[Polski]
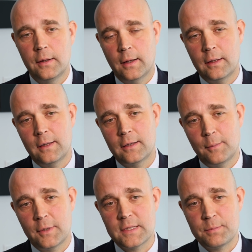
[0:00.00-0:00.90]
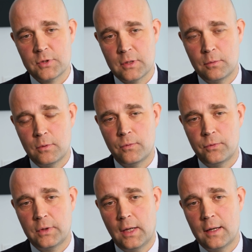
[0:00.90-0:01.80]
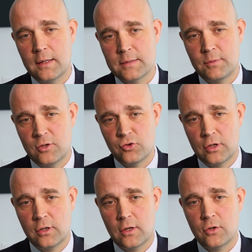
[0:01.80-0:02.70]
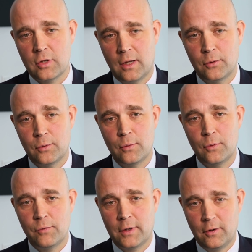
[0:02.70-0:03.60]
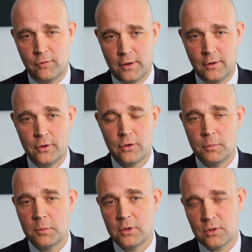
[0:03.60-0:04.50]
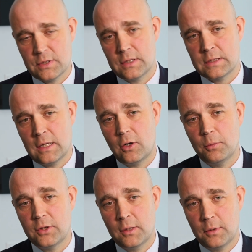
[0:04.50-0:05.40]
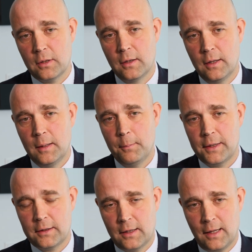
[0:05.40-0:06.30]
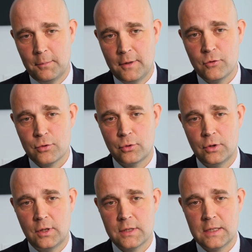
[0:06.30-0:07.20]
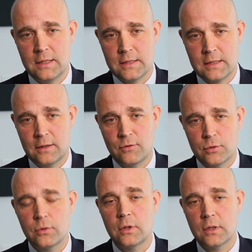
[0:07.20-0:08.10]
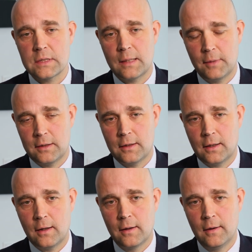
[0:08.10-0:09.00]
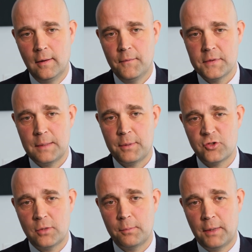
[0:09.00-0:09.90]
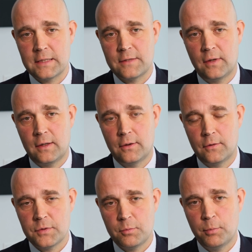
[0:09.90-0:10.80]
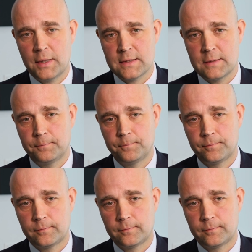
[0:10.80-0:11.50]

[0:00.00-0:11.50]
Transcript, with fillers: jak i na temat sposobów na zmniejszenie śladu węglowego. I robimy to ze znakomitymi partnerami, wśród nich jest Instrat, wśród nich jest Kemetika. Zapraszamy Państwa do współpracy.